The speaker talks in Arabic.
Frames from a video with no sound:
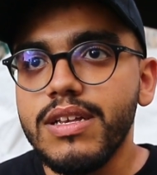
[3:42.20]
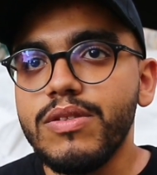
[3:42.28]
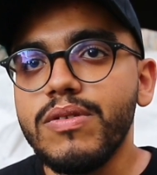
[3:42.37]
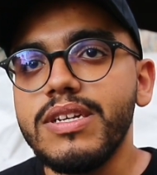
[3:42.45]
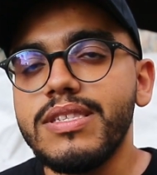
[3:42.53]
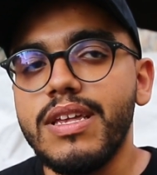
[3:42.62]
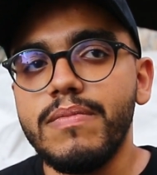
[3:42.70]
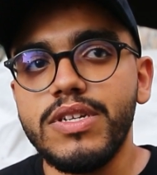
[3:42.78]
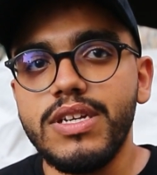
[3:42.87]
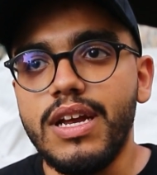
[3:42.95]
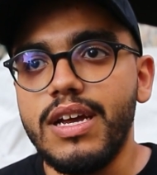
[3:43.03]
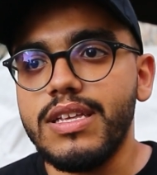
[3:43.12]
دوك انسان
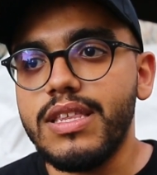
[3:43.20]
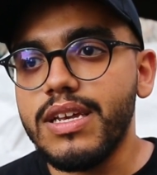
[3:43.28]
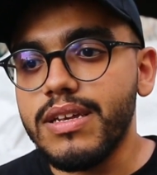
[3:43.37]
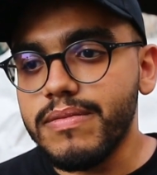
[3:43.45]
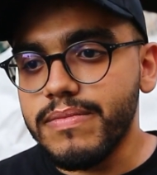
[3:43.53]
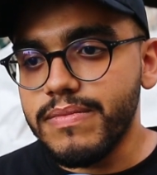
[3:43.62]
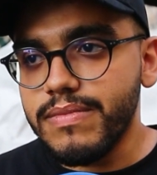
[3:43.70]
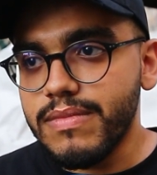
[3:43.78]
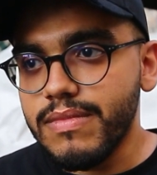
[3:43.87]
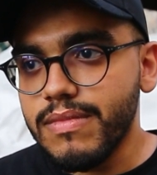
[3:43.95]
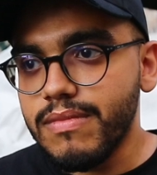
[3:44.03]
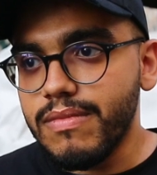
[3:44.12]
ماشي عادي
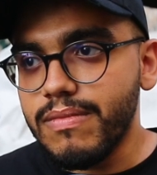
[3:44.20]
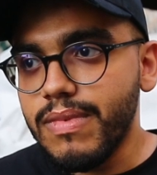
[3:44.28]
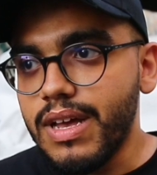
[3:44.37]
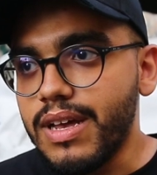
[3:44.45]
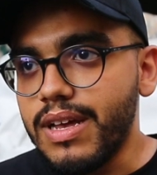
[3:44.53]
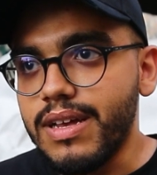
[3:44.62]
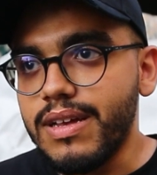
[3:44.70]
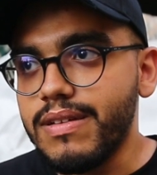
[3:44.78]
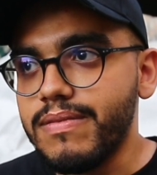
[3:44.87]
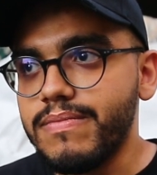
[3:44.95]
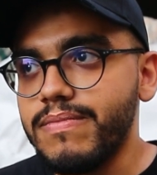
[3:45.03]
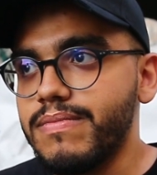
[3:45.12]
ما
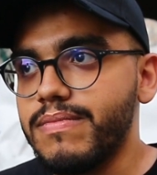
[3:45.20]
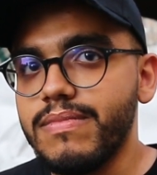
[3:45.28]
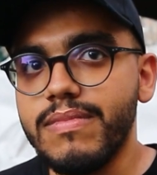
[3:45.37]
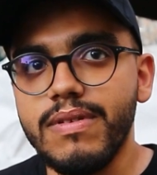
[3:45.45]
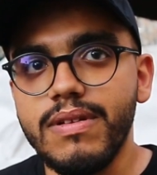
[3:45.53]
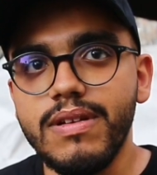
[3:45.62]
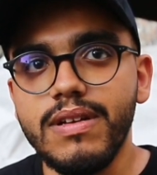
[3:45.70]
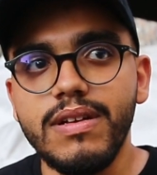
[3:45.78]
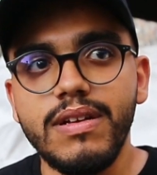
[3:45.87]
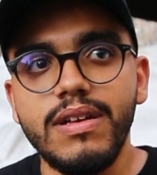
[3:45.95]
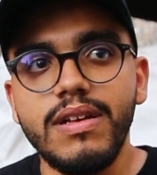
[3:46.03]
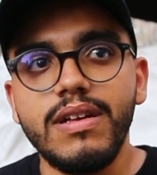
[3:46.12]
خبر الوفاه
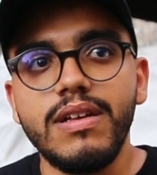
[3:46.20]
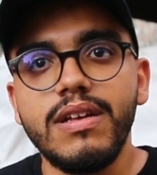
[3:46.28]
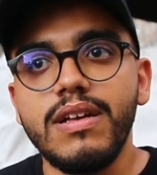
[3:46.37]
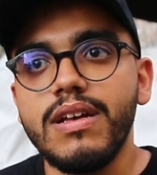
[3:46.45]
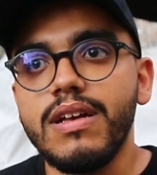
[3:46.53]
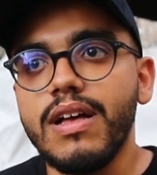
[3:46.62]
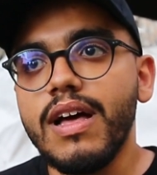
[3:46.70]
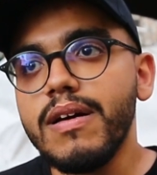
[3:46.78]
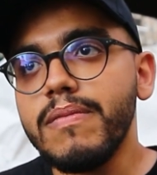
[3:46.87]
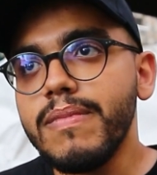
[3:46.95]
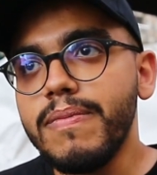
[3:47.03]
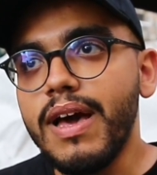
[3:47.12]

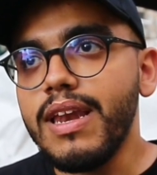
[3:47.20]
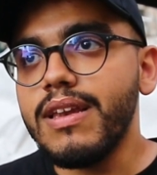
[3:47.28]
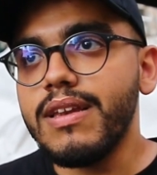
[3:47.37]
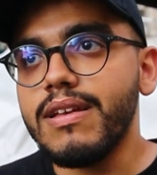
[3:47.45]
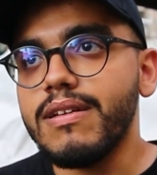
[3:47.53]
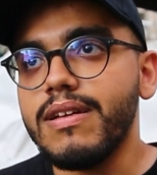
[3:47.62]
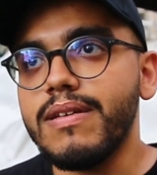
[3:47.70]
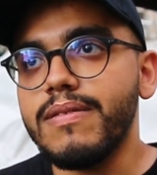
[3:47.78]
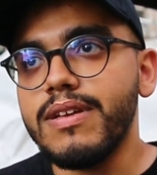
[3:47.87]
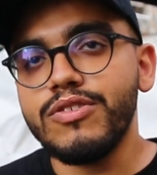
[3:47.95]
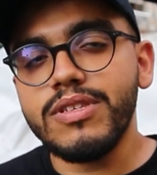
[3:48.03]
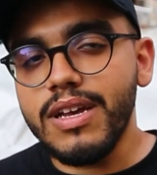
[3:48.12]
ديالو بحال
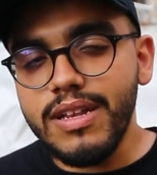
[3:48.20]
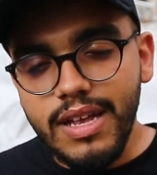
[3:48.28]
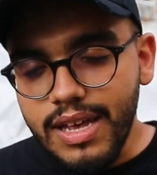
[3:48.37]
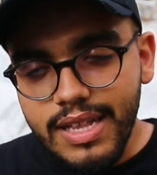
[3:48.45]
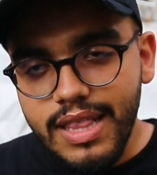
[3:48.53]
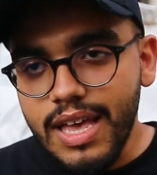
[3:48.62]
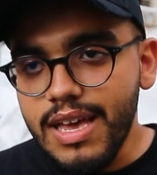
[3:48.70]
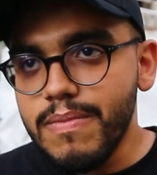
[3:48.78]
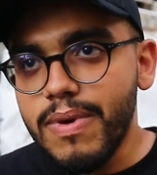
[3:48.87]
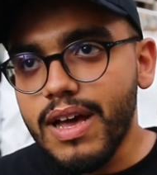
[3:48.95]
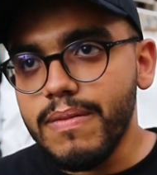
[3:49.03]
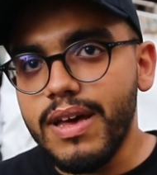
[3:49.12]
جوسكا حد الان
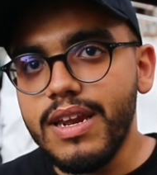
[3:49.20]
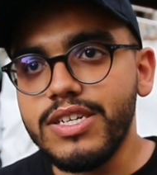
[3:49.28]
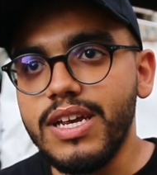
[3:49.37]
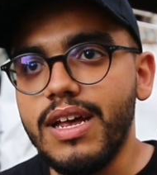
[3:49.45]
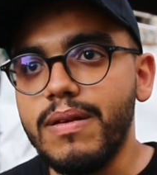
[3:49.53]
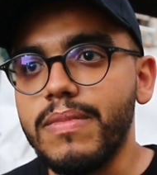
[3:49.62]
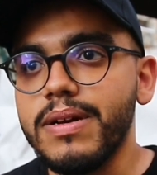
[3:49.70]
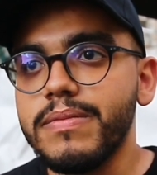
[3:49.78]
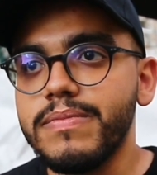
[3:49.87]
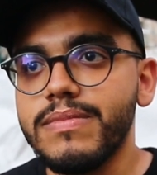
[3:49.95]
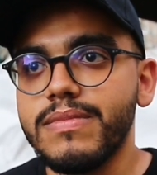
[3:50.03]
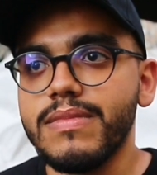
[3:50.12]
باقا بحال شي حلمه
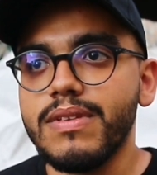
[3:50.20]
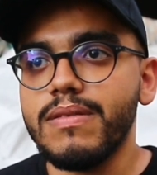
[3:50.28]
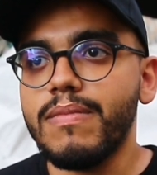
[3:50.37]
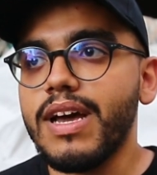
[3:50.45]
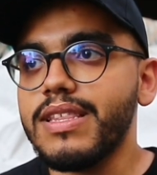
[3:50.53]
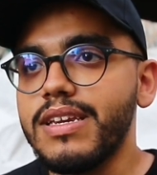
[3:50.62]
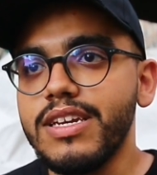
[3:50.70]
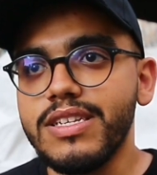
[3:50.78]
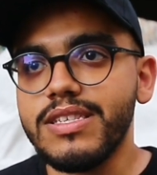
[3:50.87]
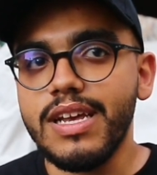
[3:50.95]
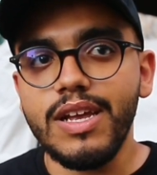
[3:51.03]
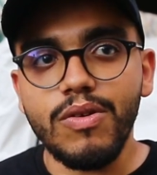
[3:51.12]
ما قدرناش
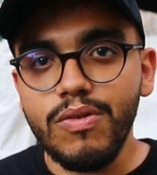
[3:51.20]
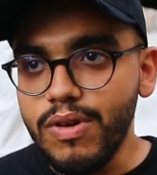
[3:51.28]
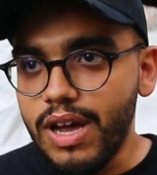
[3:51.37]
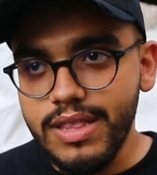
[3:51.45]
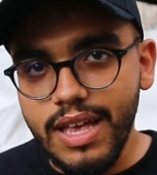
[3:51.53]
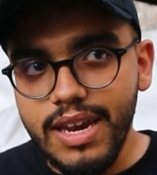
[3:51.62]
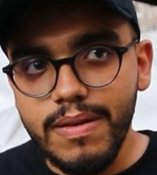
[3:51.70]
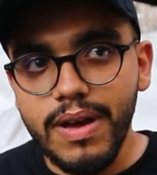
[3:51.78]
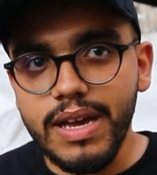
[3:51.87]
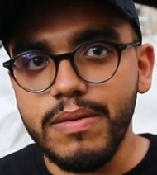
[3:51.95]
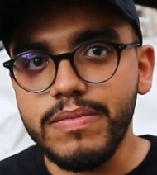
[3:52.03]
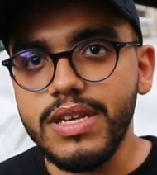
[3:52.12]
نطيقوه حتى الان
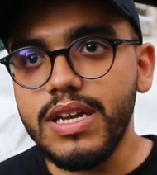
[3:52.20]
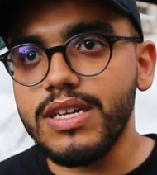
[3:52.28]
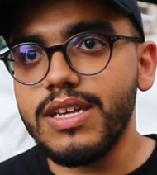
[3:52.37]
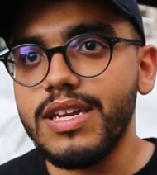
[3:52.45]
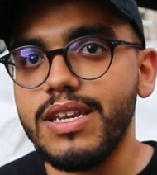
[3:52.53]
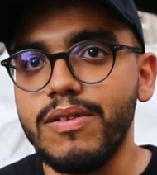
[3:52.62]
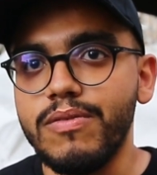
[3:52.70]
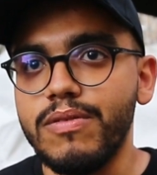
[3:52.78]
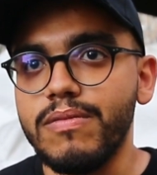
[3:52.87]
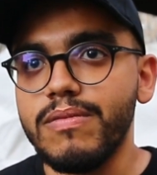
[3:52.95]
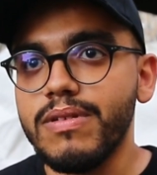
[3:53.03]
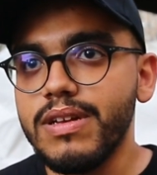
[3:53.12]
باقي ما متيقش لانه